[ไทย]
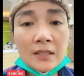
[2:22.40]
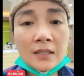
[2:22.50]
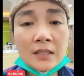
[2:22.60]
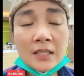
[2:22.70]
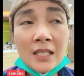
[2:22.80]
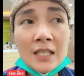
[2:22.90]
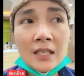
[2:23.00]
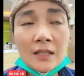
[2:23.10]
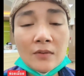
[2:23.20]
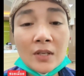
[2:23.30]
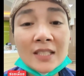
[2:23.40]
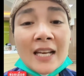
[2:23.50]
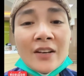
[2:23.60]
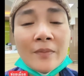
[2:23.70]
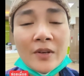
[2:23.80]
จี้หัวใจ
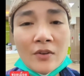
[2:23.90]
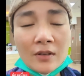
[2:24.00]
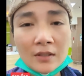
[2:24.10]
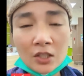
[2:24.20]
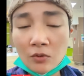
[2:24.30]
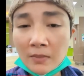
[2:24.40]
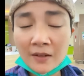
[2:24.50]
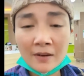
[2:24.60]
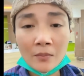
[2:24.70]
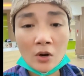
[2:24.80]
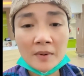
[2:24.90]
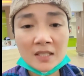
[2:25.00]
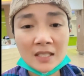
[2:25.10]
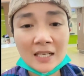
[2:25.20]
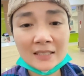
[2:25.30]
เนาะพี่น้องก็ต้องเบิ่งว่าหมอมัน
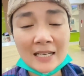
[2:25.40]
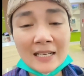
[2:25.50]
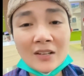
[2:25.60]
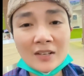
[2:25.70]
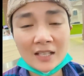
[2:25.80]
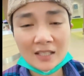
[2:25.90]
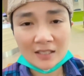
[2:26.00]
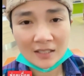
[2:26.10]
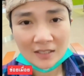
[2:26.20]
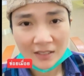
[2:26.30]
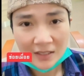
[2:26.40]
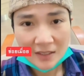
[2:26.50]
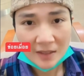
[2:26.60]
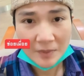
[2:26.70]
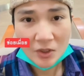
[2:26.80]
สีรักษาแนวไหน
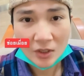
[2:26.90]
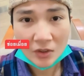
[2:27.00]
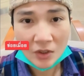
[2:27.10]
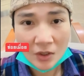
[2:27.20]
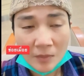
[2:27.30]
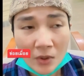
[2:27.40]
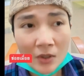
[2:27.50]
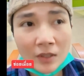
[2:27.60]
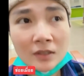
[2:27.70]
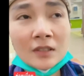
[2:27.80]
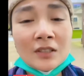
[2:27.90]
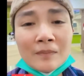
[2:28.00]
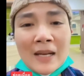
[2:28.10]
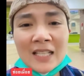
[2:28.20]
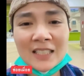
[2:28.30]
น้องรอหมอ
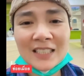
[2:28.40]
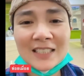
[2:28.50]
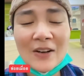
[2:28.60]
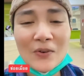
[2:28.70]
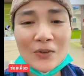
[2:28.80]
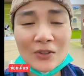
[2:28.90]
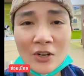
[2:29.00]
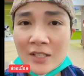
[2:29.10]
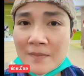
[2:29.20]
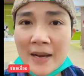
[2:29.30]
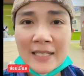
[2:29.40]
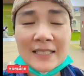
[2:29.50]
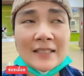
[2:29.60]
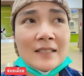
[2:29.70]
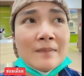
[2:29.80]
มาถึงจะเสาตอนนี้บ่าย
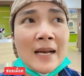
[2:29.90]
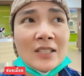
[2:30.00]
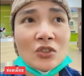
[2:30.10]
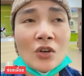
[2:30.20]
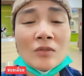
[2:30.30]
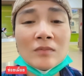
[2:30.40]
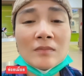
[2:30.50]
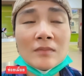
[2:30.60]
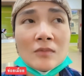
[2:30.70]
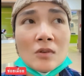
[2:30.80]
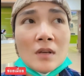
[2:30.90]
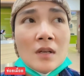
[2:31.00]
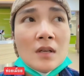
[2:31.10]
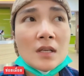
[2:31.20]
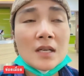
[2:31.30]
บ่ายสอง
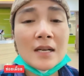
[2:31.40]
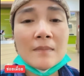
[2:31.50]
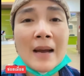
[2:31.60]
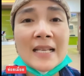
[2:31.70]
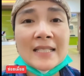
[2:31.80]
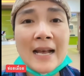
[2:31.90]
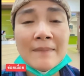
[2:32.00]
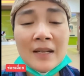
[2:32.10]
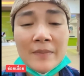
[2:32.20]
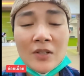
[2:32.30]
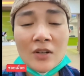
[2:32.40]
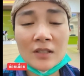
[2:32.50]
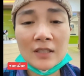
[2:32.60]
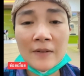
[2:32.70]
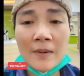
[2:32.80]
บ่ายสามแล้วพี่น้อง
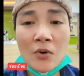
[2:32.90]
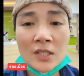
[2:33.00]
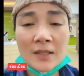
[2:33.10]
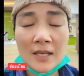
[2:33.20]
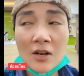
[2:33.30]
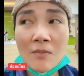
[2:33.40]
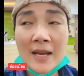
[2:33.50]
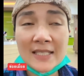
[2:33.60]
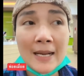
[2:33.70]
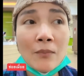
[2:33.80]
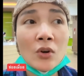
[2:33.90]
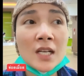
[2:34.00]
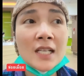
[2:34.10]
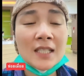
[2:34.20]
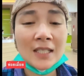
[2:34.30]
แต่ว่าหมอจะเข้าบ่ายสามโมงค
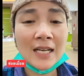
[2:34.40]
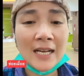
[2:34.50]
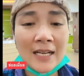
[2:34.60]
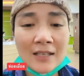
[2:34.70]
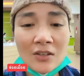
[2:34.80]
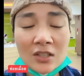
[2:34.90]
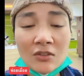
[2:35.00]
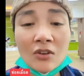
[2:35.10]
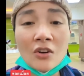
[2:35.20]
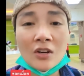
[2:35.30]
รึ่งนะคะ ก็ต้องรอ